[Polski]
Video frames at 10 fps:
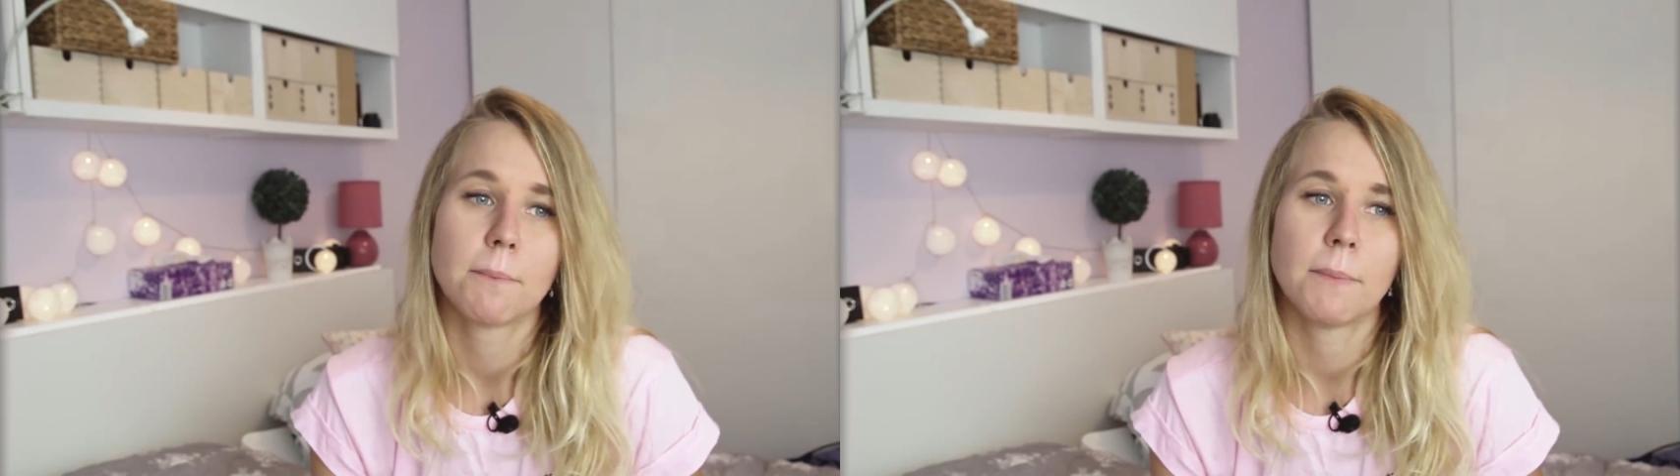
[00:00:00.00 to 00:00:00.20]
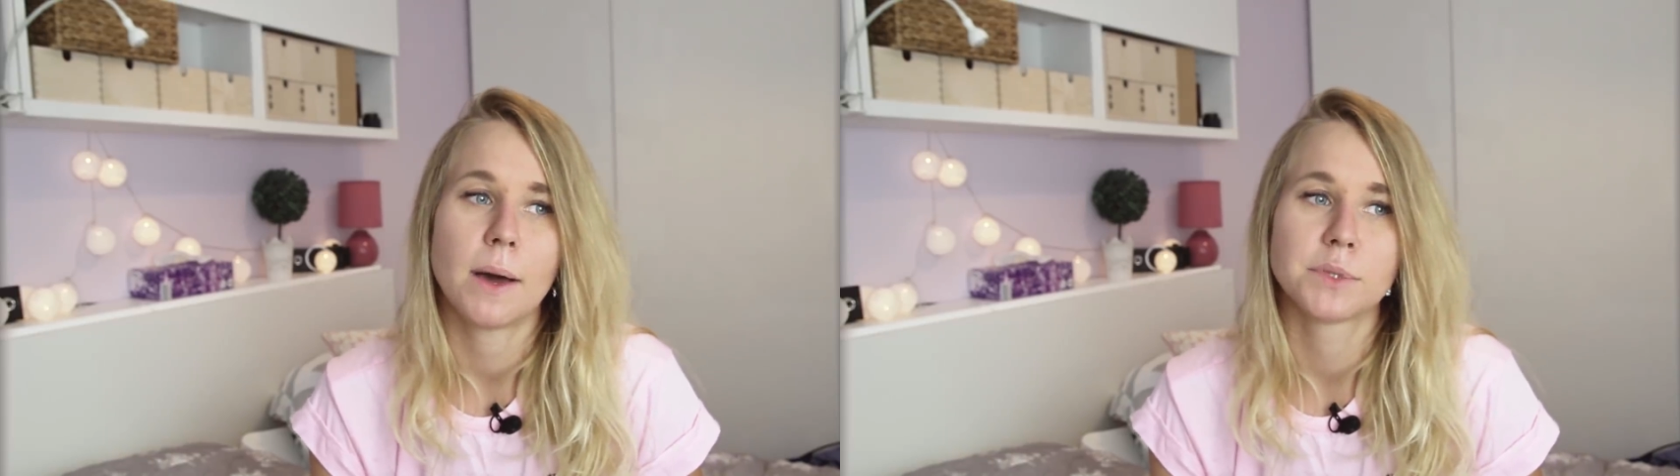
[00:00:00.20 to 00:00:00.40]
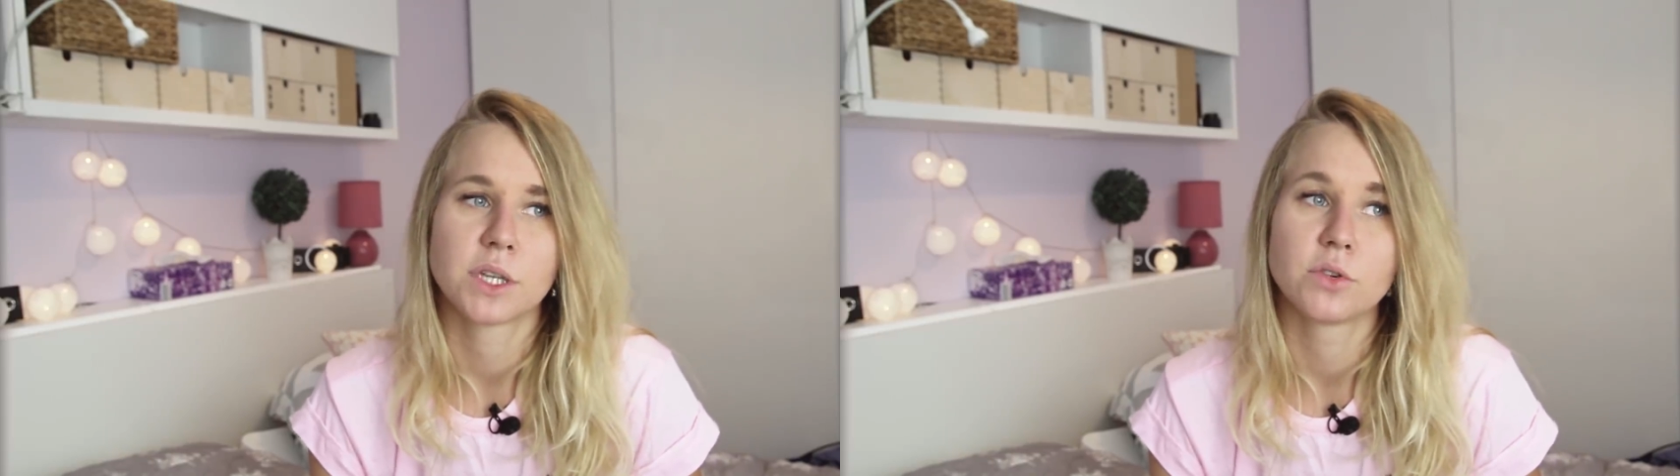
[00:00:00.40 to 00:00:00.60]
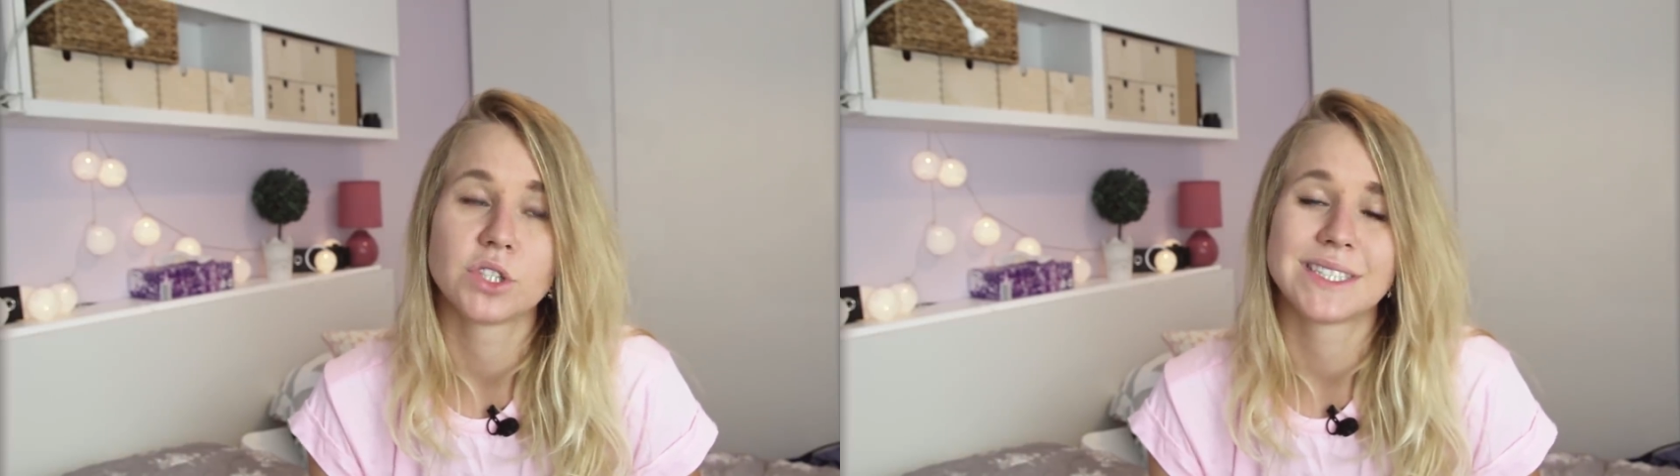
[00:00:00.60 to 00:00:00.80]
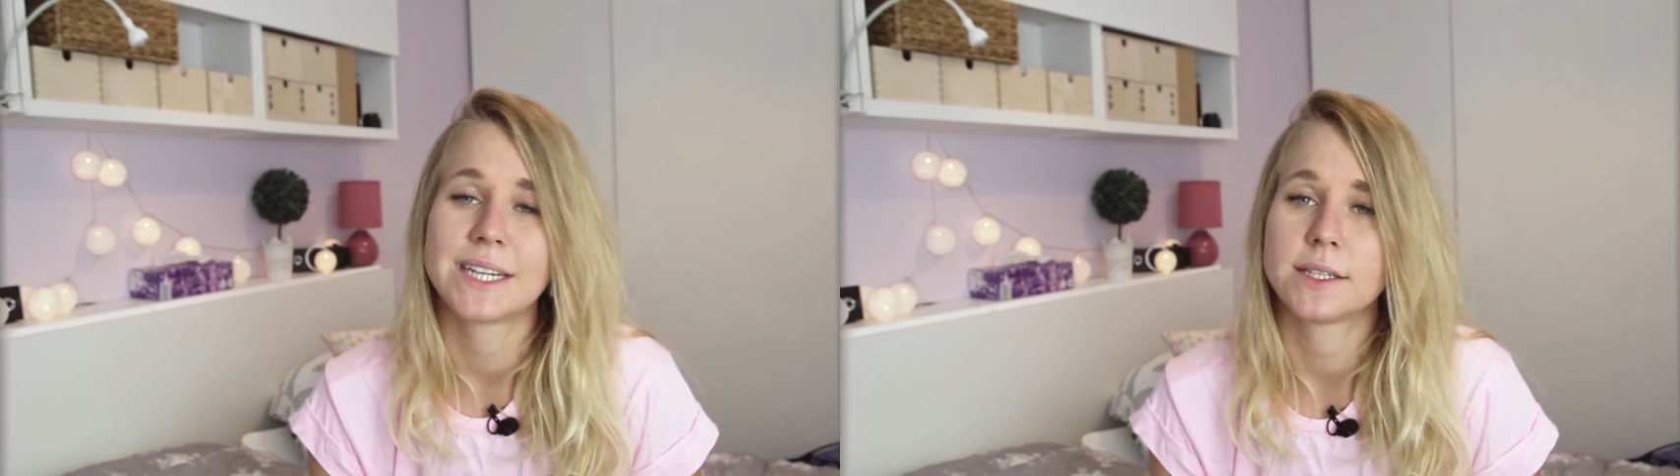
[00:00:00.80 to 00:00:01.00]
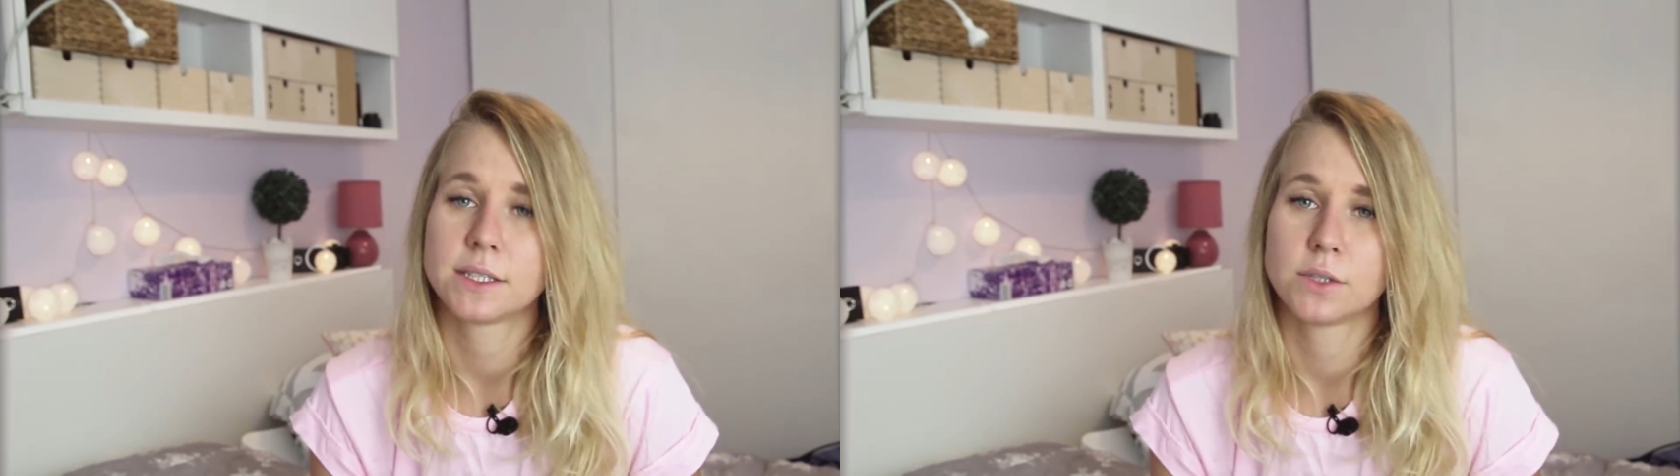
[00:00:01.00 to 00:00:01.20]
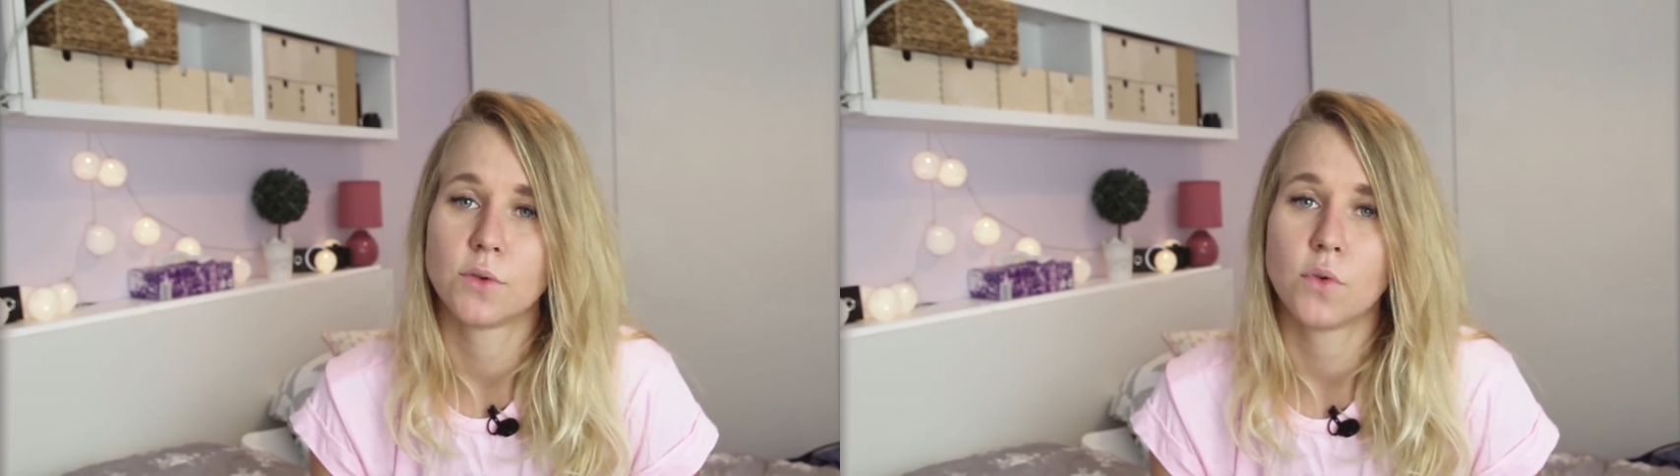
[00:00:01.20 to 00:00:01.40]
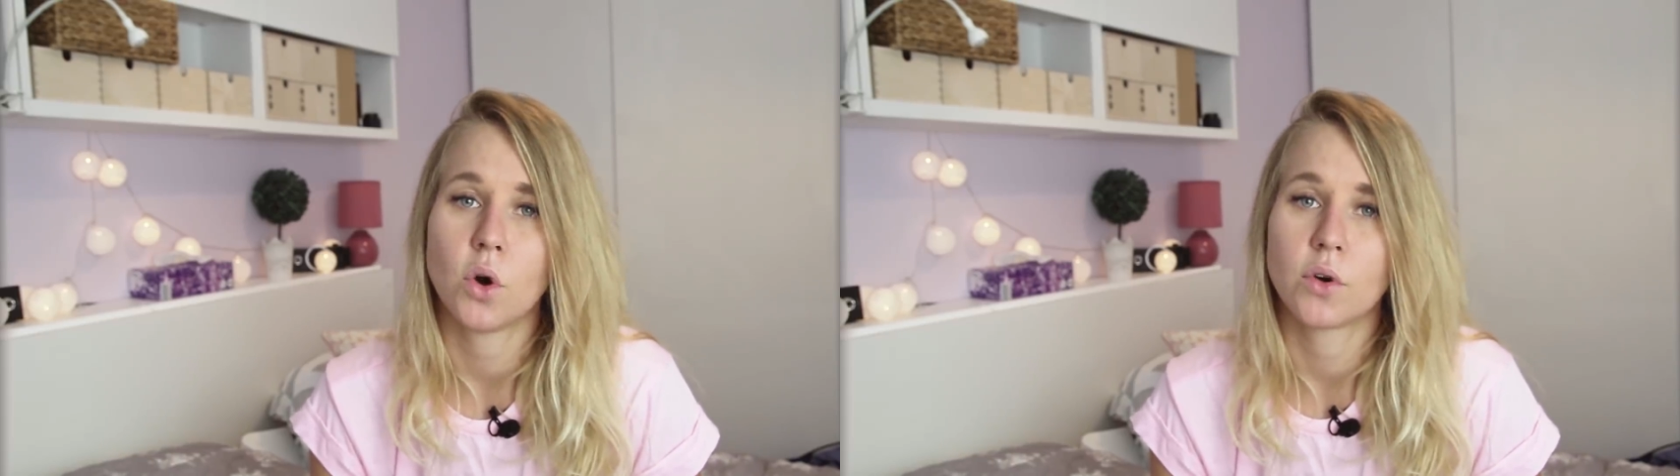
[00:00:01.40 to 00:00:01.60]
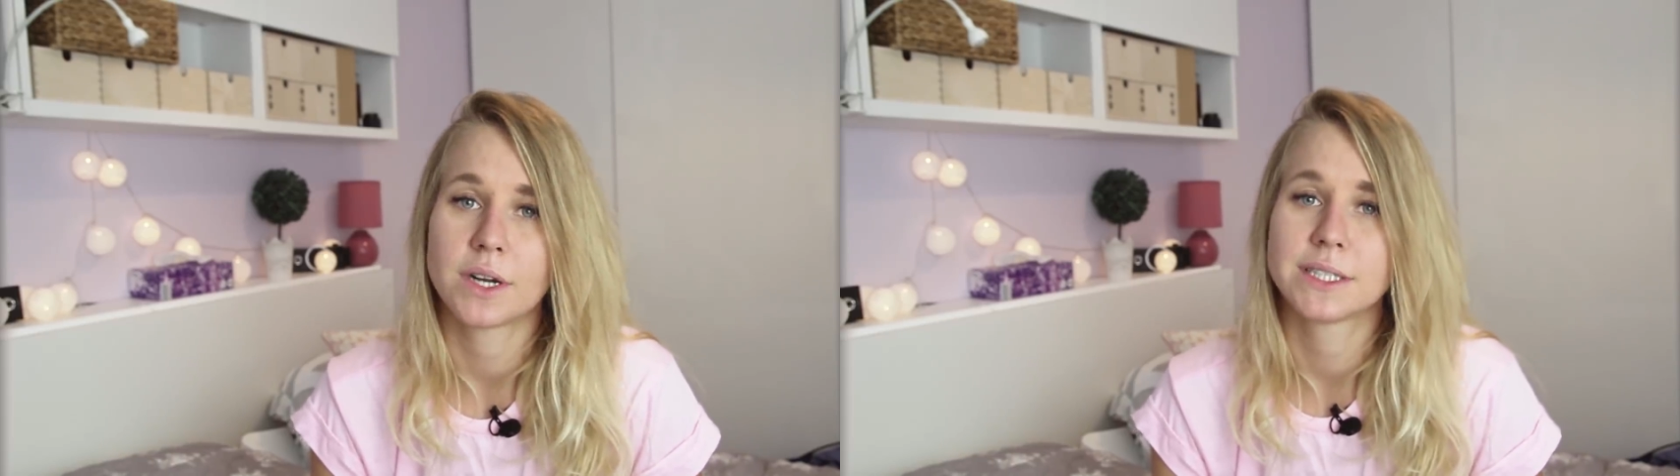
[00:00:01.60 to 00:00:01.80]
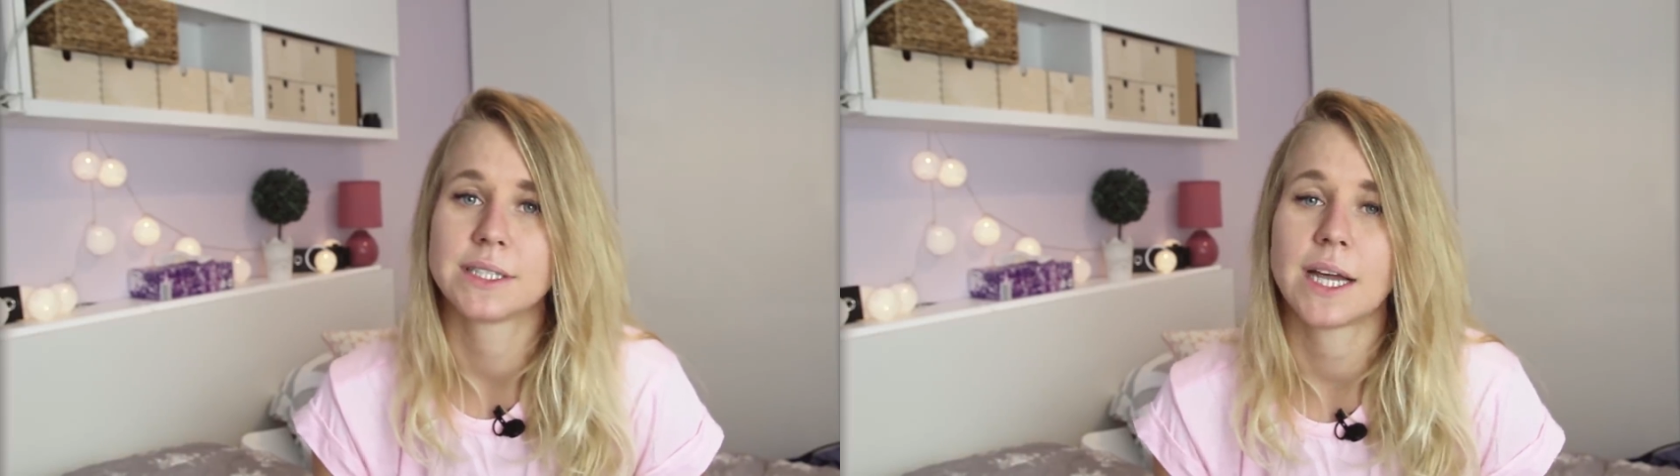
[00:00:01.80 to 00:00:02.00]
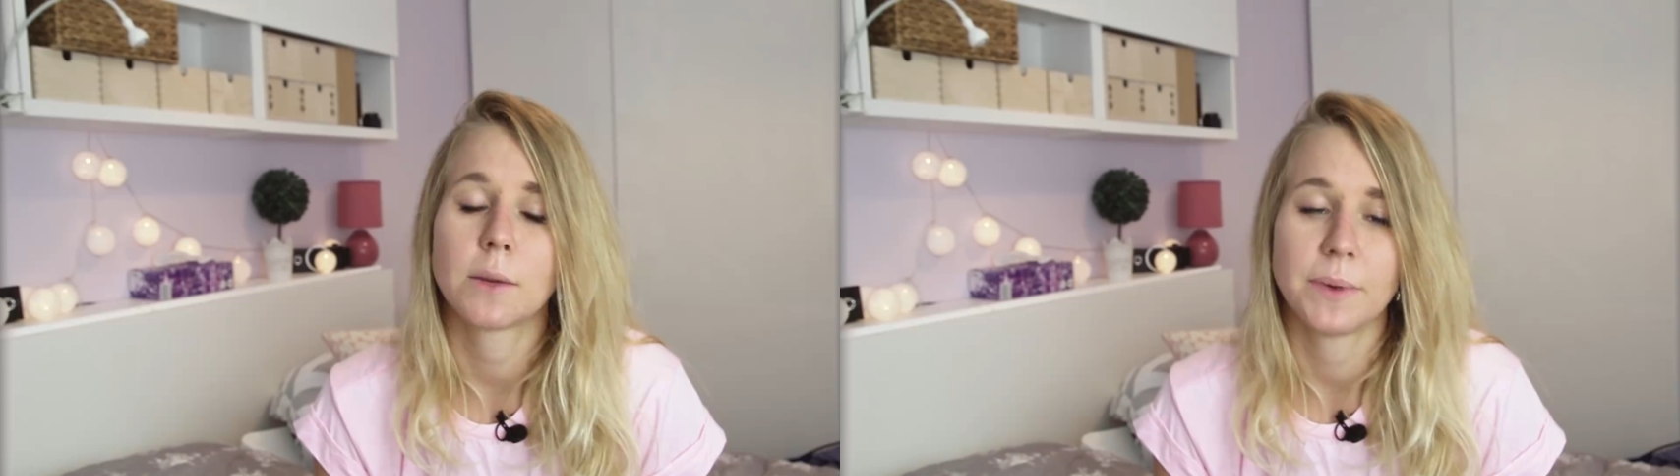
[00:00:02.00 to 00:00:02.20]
bałam się tego, że stracę znowu okres tak